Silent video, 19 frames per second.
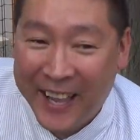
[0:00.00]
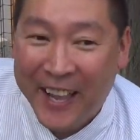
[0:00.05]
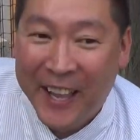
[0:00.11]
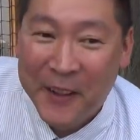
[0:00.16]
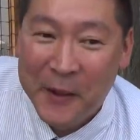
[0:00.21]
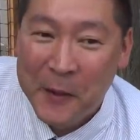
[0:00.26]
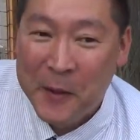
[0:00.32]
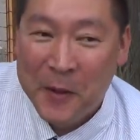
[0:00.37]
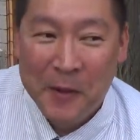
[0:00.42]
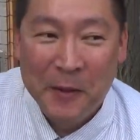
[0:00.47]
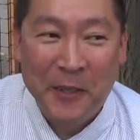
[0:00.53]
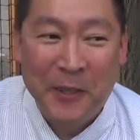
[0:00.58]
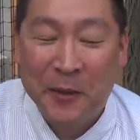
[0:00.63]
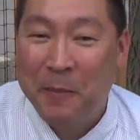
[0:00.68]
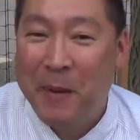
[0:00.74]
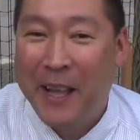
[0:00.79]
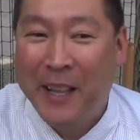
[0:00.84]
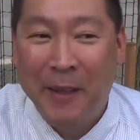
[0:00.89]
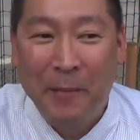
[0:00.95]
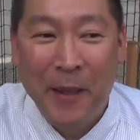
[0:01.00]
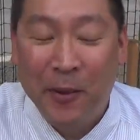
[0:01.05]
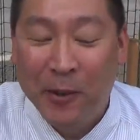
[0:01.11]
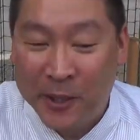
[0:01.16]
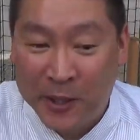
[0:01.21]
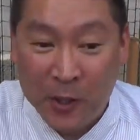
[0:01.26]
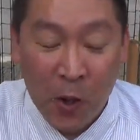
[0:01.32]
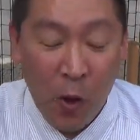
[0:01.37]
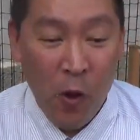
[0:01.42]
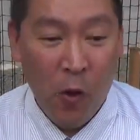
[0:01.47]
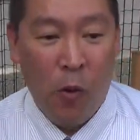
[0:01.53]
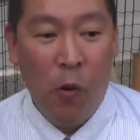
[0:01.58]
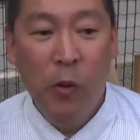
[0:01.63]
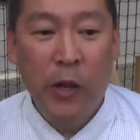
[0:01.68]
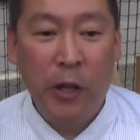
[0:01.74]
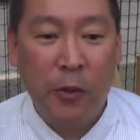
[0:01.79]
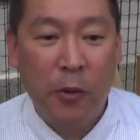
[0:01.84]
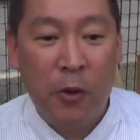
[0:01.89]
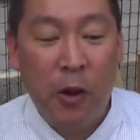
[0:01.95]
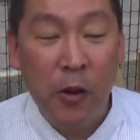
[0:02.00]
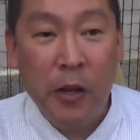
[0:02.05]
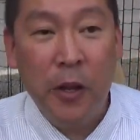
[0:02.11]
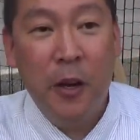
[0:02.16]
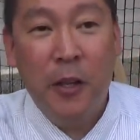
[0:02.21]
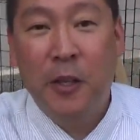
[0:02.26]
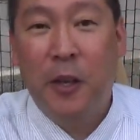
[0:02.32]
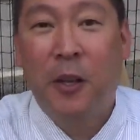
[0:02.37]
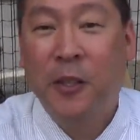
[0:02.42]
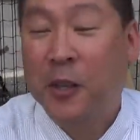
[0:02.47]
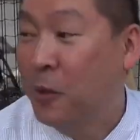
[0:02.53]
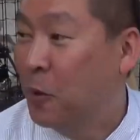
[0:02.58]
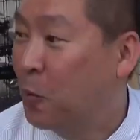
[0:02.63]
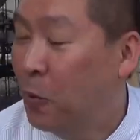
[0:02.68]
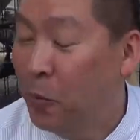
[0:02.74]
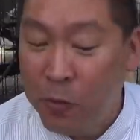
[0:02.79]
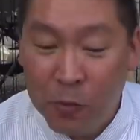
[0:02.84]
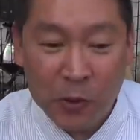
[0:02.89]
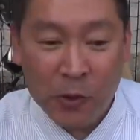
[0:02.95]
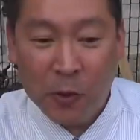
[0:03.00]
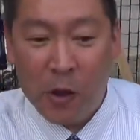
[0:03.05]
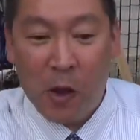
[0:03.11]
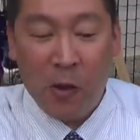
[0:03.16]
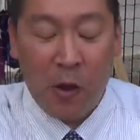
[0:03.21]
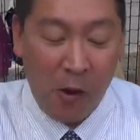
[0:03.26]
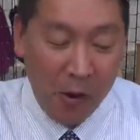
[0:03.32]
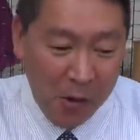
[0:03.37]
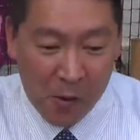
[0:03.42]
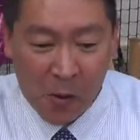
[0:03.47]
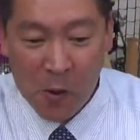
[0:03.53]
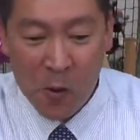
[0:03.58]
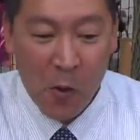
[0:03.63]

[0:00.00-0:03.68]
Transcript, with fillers: でうちの前田弁護士本件と関係ないじゃないですかってこの人がか